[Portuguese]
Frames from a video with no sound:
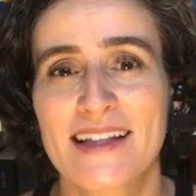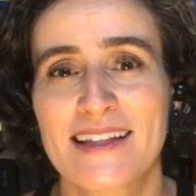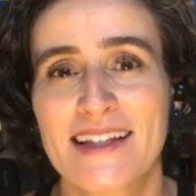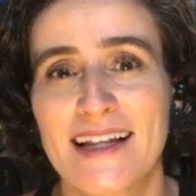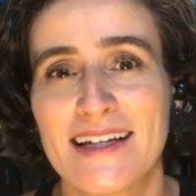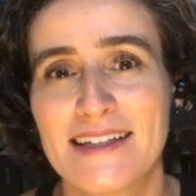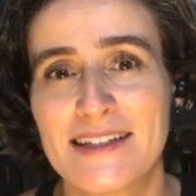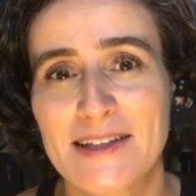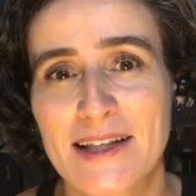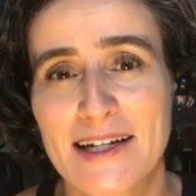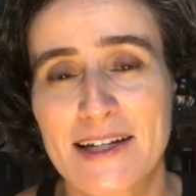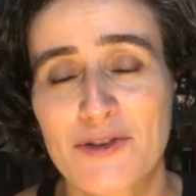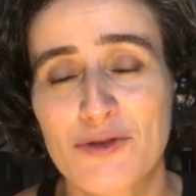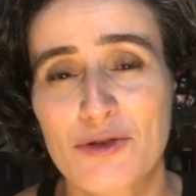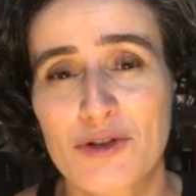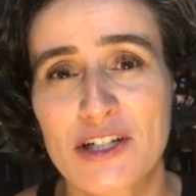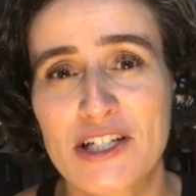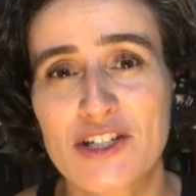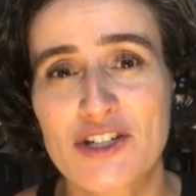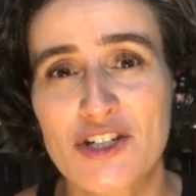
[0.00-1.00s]
da
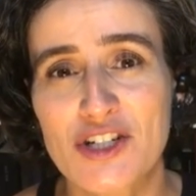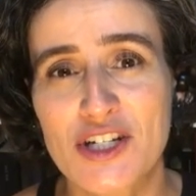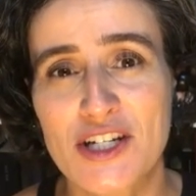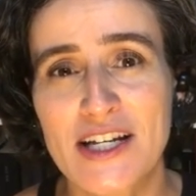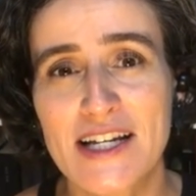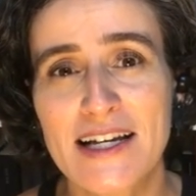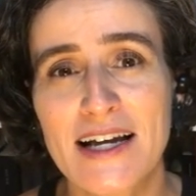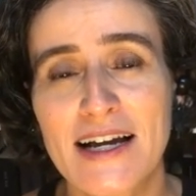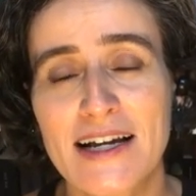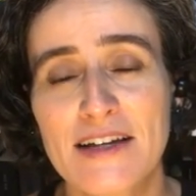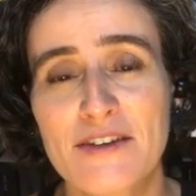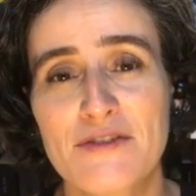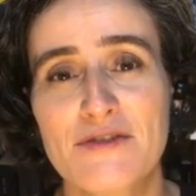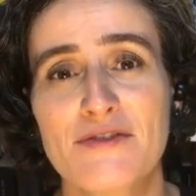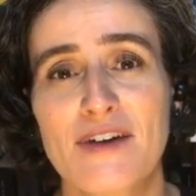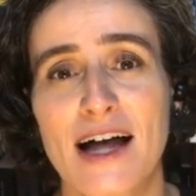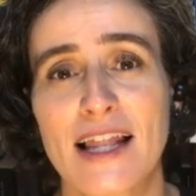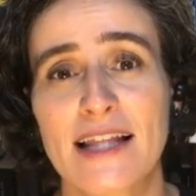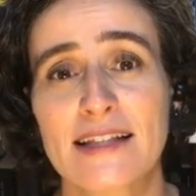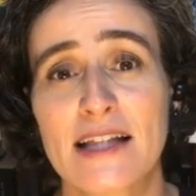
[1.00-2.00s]
literatura antiga que
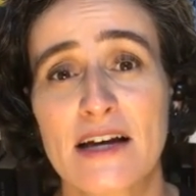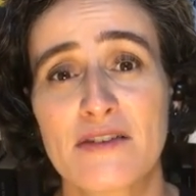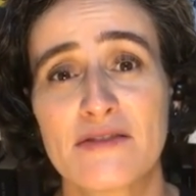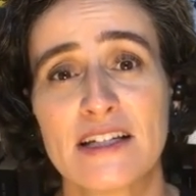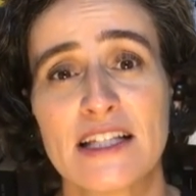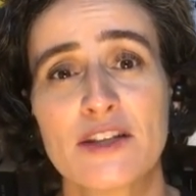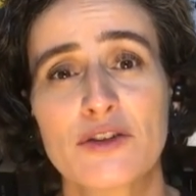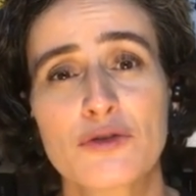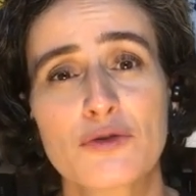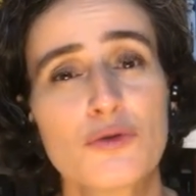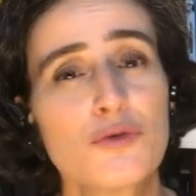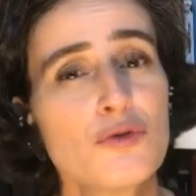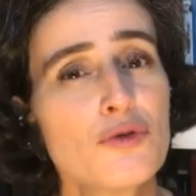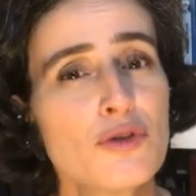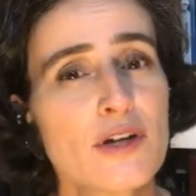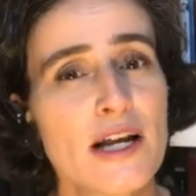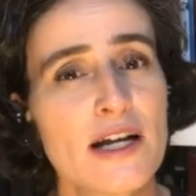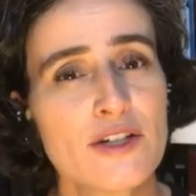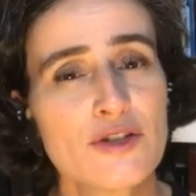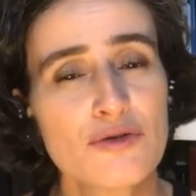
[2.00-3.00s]
fala da
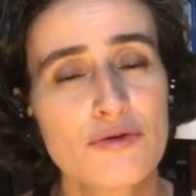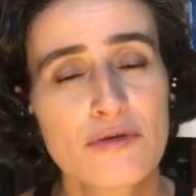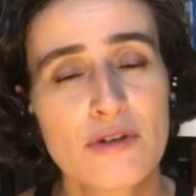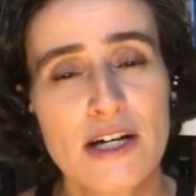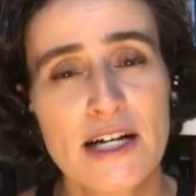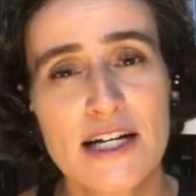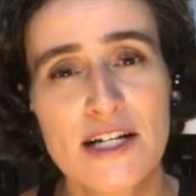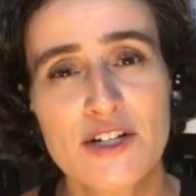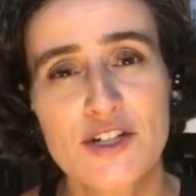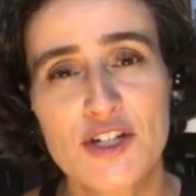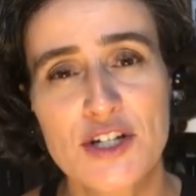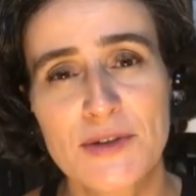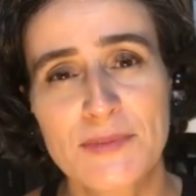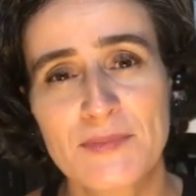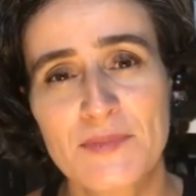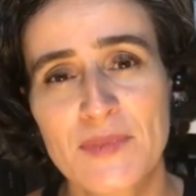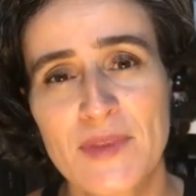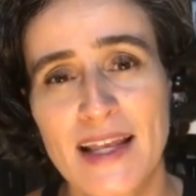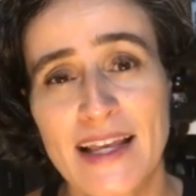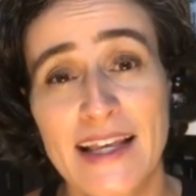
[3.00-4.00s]
aventura de um grande
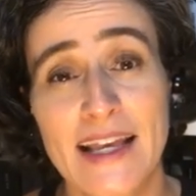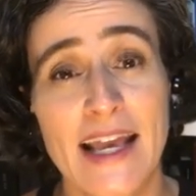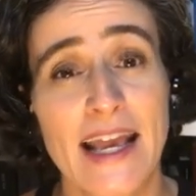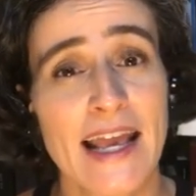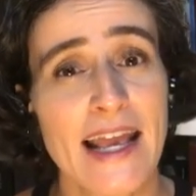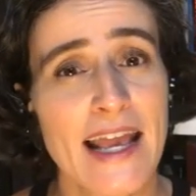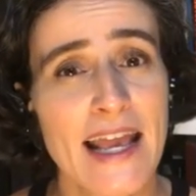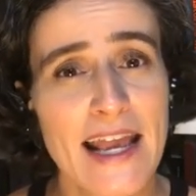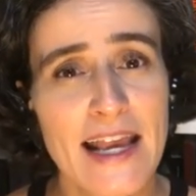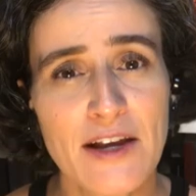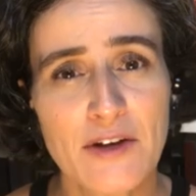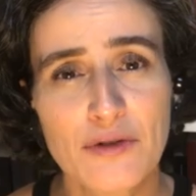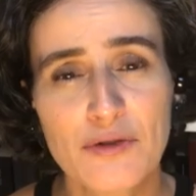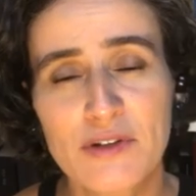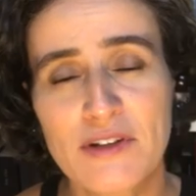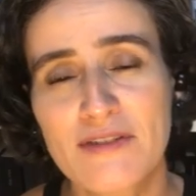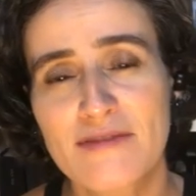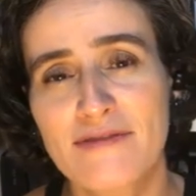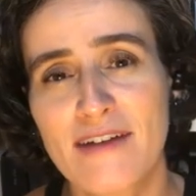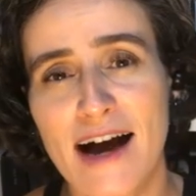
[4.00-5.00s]
guerreiro
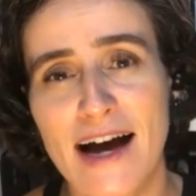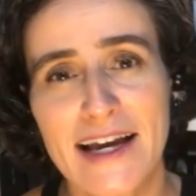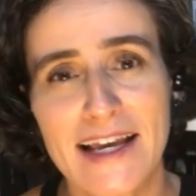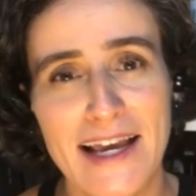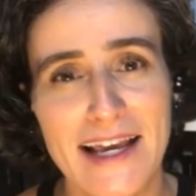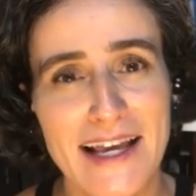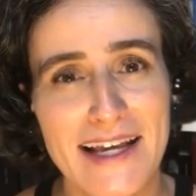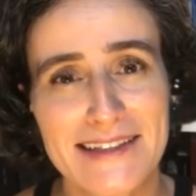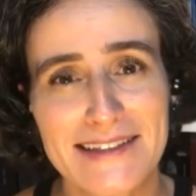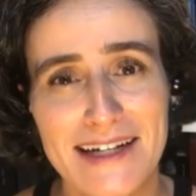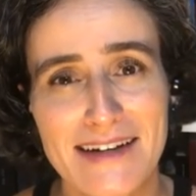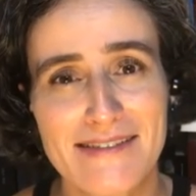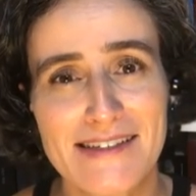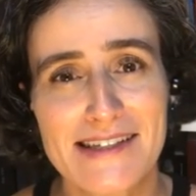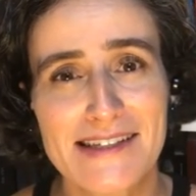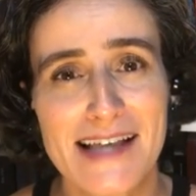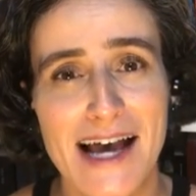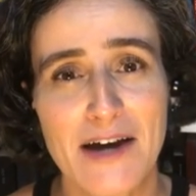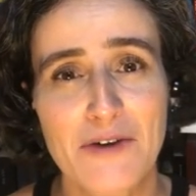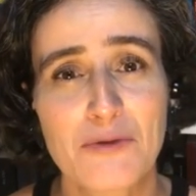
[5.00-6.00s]
que vai aí
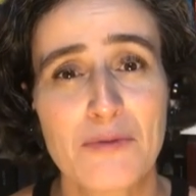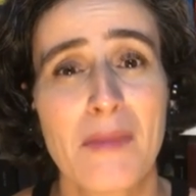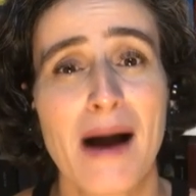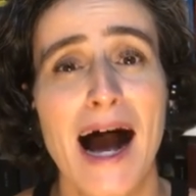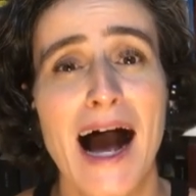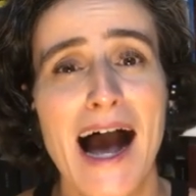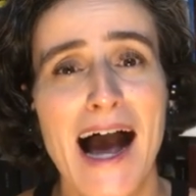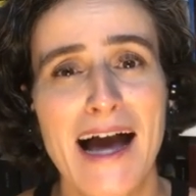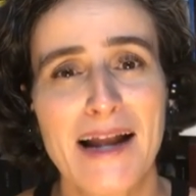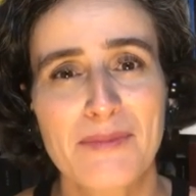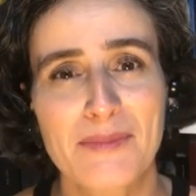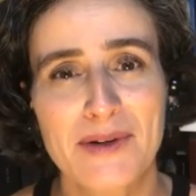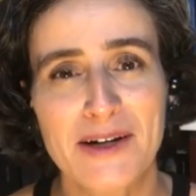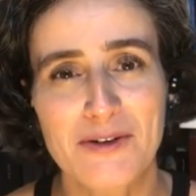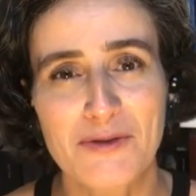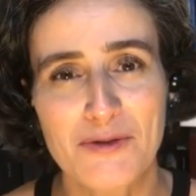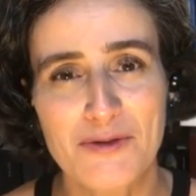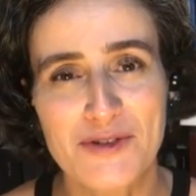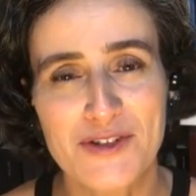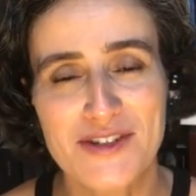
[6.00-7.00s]
atravessar o mar para
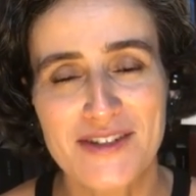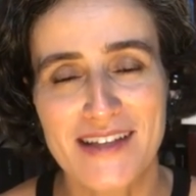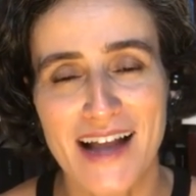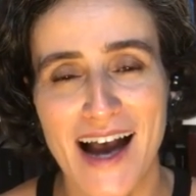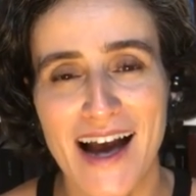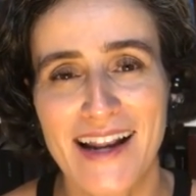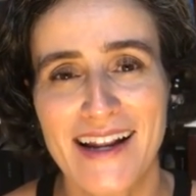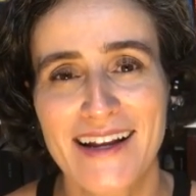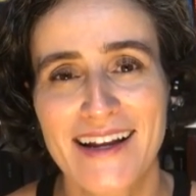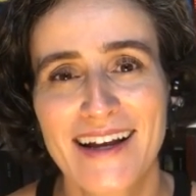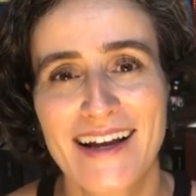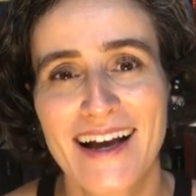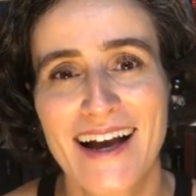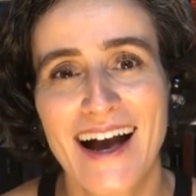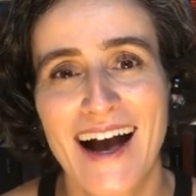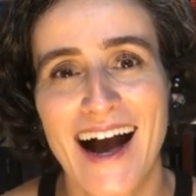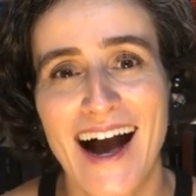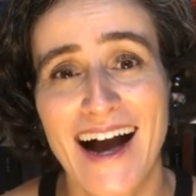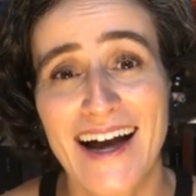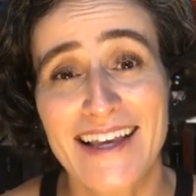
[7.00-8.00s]
conquistar
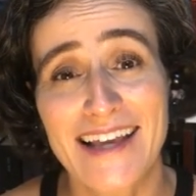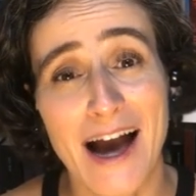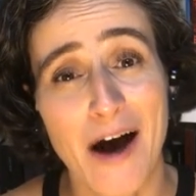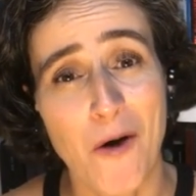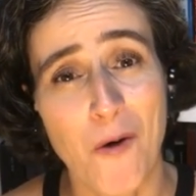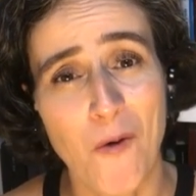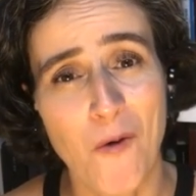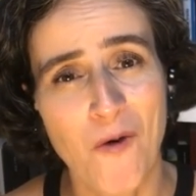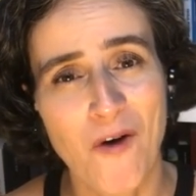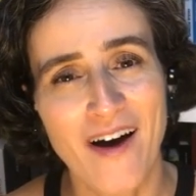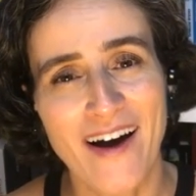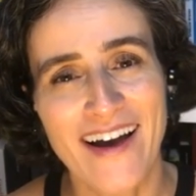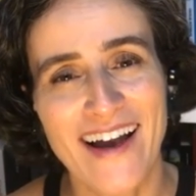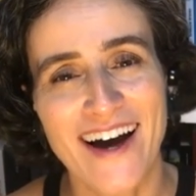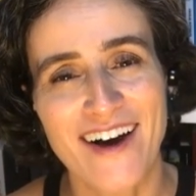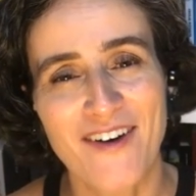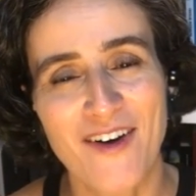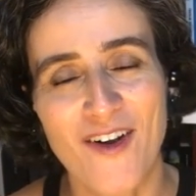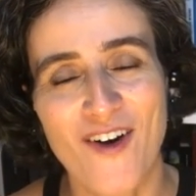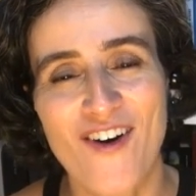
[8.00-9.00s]
aí a honra e a
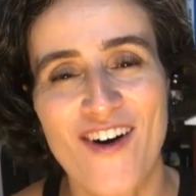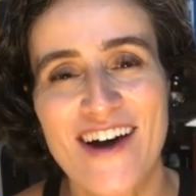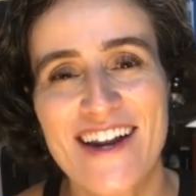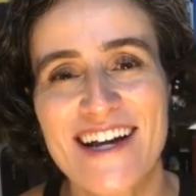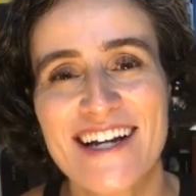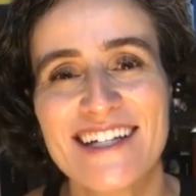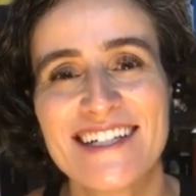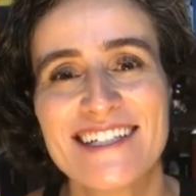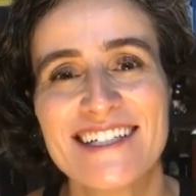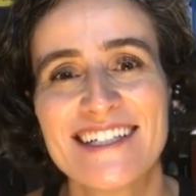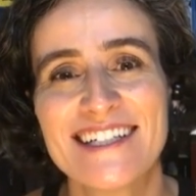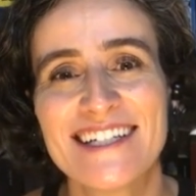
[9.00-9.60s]
glória.